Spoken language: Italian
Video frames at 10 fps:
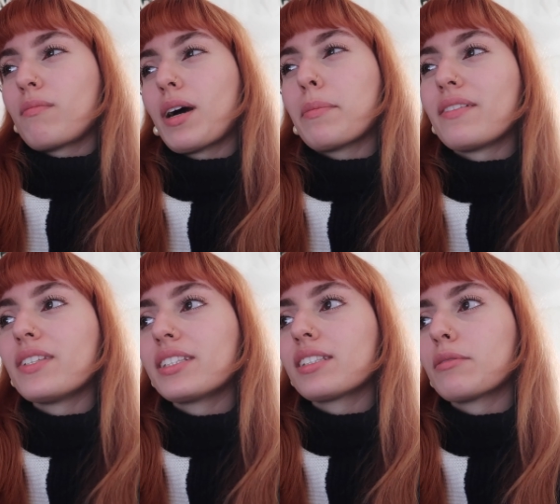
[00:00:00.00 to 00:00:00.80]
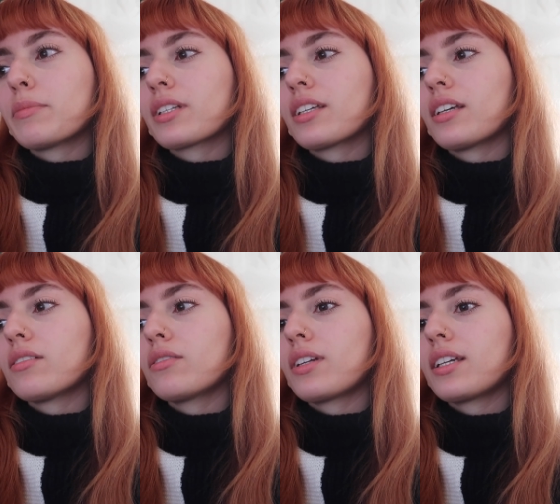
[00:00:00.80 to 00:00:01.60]
a brevissimo perché
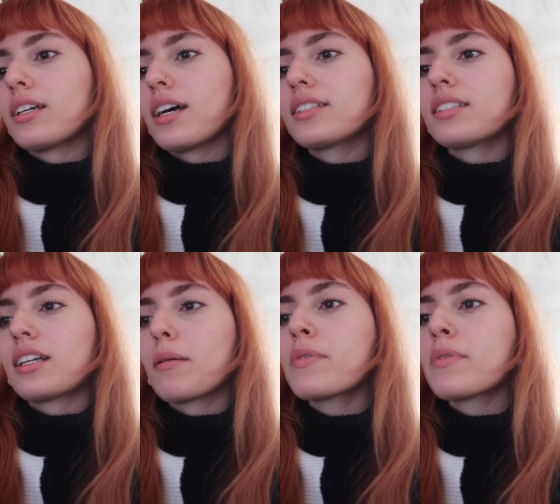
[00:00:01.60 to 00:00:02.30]
dovrei essere la